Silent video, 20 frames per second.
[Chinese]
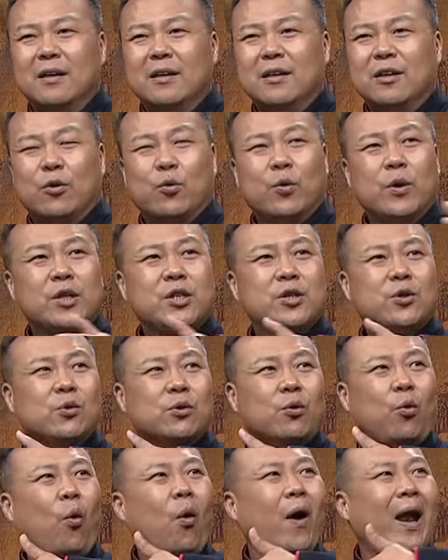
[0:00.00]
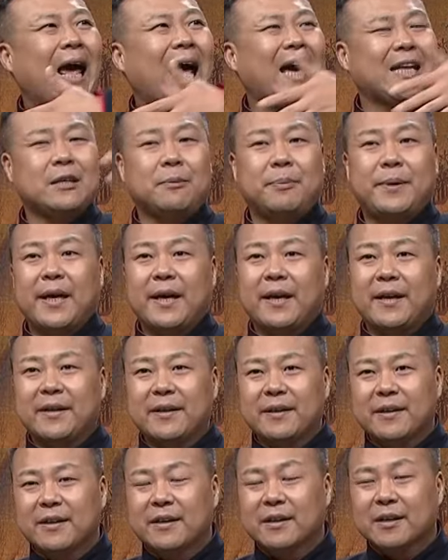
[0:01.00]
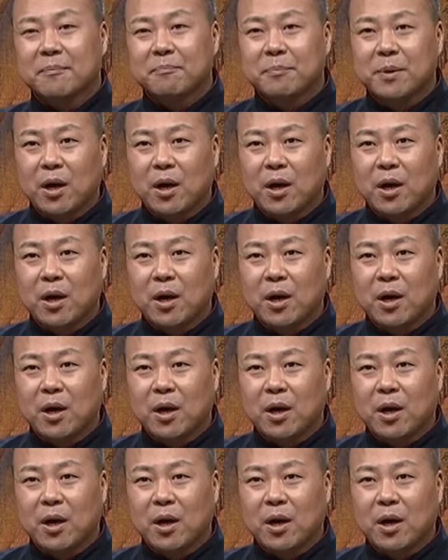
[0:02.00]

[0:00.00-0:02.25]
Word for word: 一挥袖子，哗啦一片，跟